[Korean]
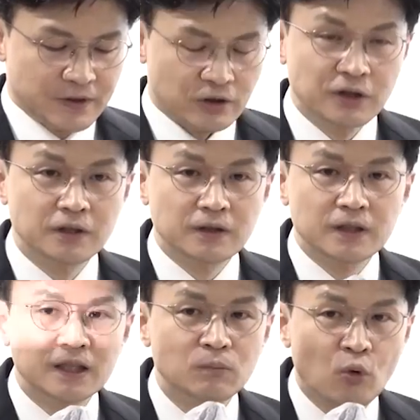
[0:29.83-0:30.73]
저희는
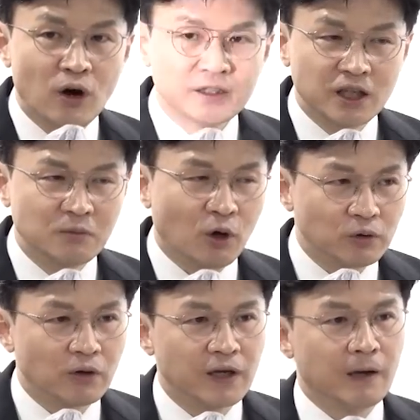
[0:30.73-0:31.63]
이 모호한 개념을
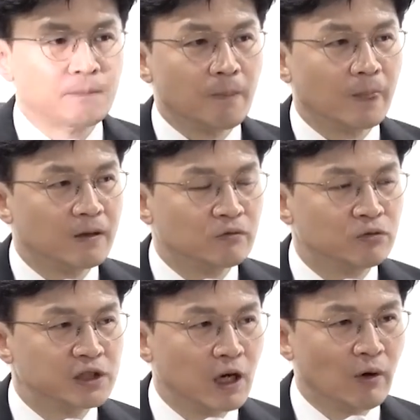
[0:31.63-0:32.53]
어떻게
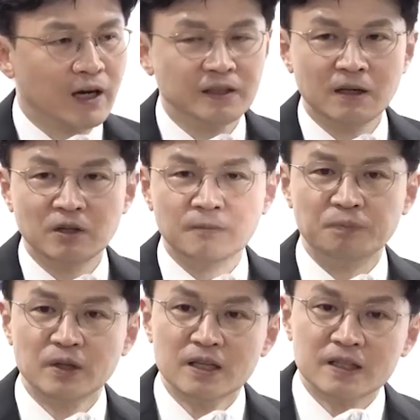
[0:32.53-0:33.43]
구체화했냐면
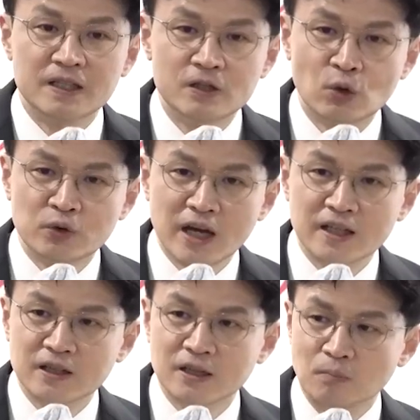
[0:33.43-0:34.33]
기존에
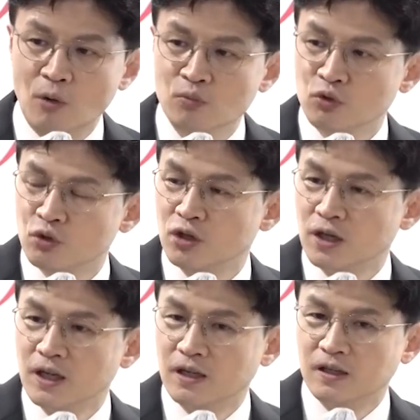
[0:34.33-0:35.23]
있는 법률을
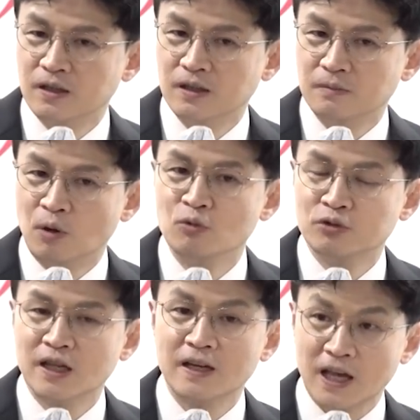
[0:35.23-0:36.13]

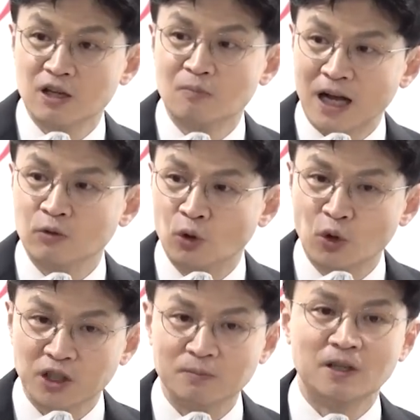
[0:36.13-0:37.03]
법률상의 개념을 많이
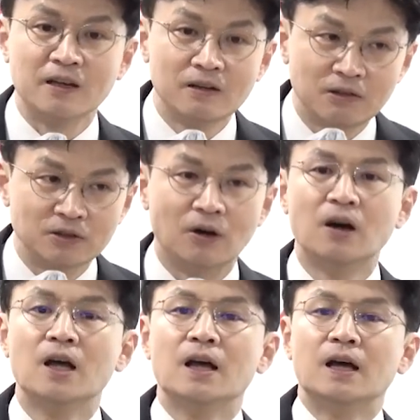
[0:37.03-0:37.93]
원용했습니다. 예를 들어서
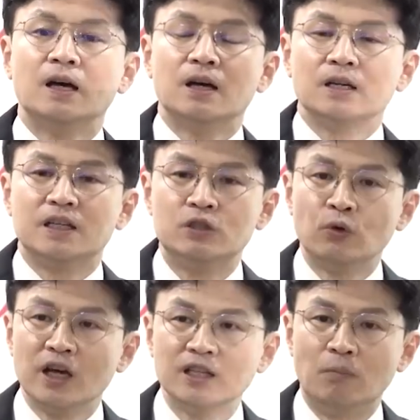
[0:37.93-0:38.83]

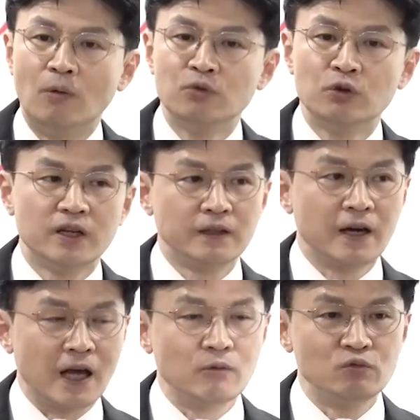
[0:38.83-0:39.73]
기존에 있는 법률이라든가
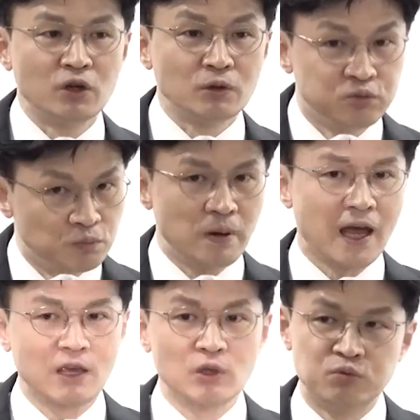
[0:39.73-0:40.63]
개념 중에서
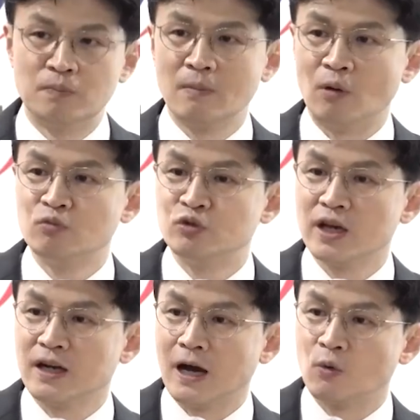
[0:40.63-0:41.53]
부패행위,
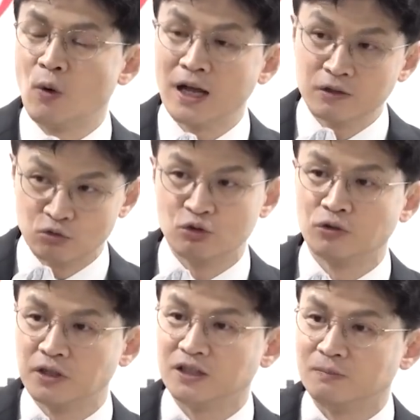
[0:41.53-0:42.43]
부패범죄라고 하는
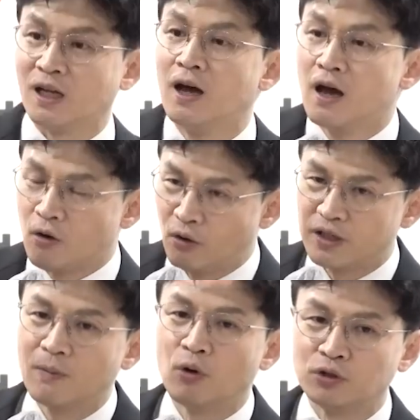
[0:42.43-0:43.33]
규정들이 있습니다.
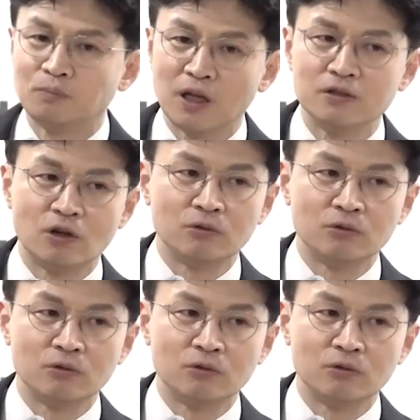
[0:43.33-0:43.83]
거기에 포섭되는